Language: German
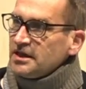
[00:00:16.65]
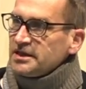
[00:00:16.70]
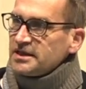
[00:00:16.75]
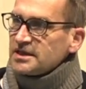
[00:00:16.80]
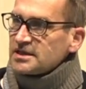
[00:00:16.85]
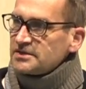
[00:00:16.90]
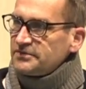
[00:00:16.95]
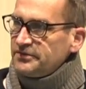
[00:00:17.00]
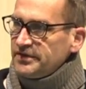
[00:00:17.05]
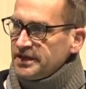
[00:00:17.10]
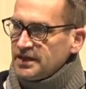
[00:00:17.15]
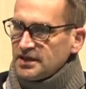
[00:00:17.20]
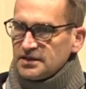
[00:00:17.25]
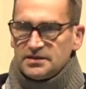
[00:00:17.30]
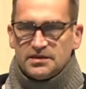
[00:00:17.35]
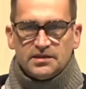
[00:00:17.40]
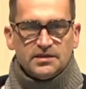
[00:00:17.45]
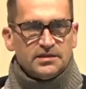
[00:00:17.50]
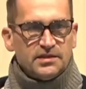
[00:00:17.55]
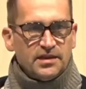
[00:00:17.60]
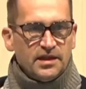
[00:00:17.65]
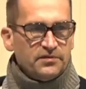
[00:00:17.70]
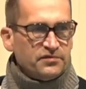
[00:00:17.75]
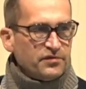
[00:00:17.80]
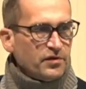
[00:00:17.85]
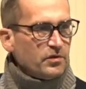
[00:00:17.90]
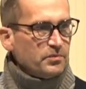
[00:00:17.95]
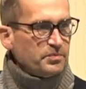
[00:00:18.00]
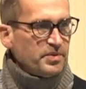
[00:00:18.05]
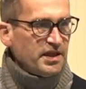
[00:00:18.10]
dass wir die
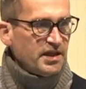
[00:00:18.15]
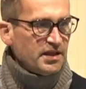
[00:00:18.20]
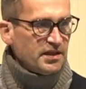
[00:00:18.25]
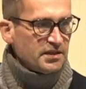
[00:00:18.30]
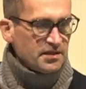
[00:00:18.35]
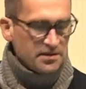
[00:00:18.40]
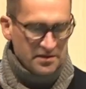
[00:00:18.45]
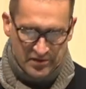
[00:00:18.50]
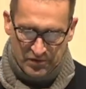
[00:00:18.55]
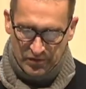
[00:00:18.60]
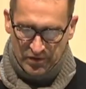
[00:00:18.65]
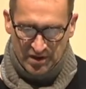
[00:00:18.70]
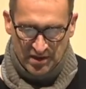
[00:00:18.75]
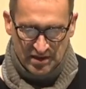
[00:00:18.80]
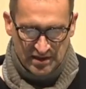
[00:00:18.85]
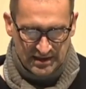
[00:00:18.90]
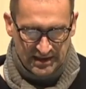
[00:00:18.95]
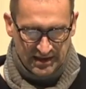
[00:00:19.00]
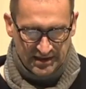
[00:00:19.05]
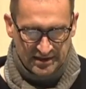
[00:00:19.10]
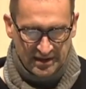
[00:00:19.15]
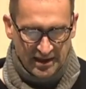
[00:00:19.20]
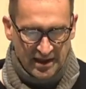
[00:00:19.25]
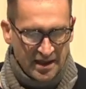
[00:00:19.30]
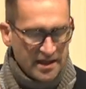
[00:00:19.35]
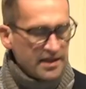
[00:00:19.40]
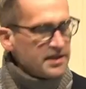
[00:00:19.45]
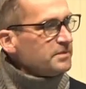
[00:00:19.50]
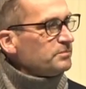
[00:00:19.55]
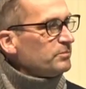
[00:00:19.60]
DVB zur
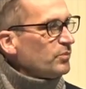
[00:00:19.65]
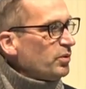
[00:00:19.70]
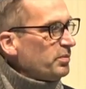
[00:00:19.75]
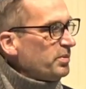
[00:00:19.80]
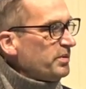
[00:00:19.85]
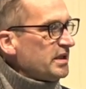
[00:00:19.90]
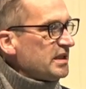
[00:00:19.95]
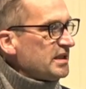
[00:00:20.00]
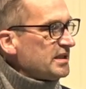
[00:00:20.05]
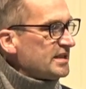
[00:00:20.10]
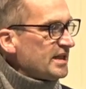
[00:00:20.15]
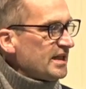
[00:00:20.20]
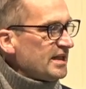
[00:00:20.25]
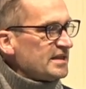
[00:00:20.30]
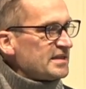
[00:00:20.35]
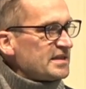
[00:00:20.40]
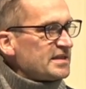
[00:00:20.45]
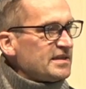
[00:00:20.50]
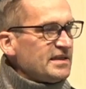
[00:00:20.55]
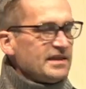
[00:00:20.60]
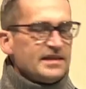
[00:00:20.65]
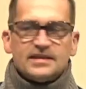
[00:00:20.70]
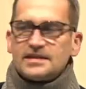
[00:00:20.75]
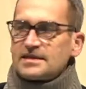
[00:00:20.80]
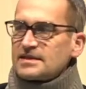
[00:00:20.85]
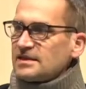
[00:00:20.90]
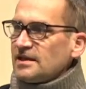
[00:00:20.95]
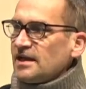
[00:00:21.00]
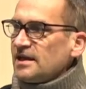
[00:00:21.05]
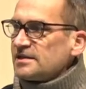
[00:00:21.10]
zentralen
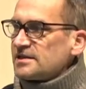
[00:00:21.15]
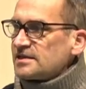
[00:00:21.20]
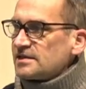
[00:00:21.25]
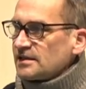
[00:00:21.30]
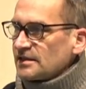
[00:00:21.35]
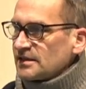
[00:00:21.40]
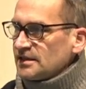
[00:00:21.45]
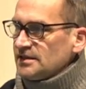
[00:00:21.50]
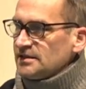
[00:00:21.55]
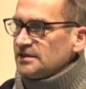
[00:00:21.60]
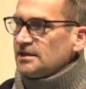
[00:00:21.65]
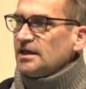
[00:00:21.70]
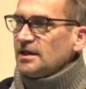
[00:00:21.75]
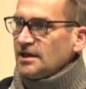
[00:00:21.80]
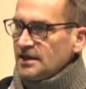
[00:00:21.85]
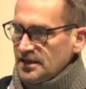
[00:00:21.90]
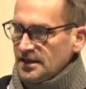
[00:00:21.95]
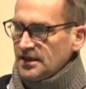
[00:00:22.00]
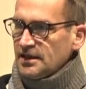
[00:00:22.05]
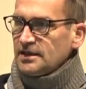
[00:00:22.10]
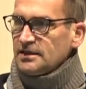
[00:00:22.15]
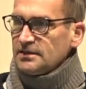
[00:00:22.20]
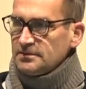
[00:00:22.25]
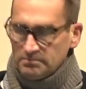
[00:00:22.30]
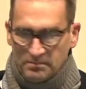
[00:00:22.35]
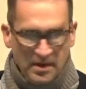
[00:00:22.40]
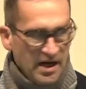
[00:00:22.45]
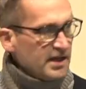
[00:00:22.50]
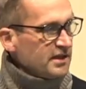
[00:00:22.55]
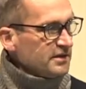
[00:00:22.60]
Mobilitätsdienstleisterin äh,
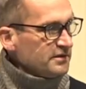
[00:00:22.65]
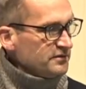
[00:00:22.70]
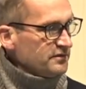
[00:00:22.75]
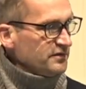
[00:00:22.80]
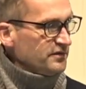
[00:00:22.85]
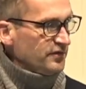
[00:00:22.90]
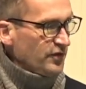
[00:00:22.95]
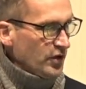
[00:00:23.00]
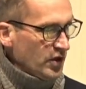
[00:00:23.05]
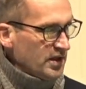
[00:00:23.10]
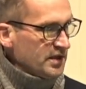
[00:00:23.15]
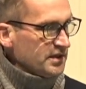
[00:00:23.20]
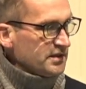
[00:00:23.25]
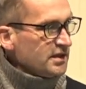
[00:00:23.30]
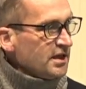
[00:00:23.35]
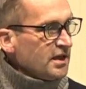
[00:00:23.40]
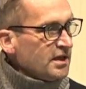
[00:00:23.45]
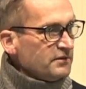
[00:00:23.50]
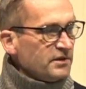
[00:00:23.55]
machen wollen.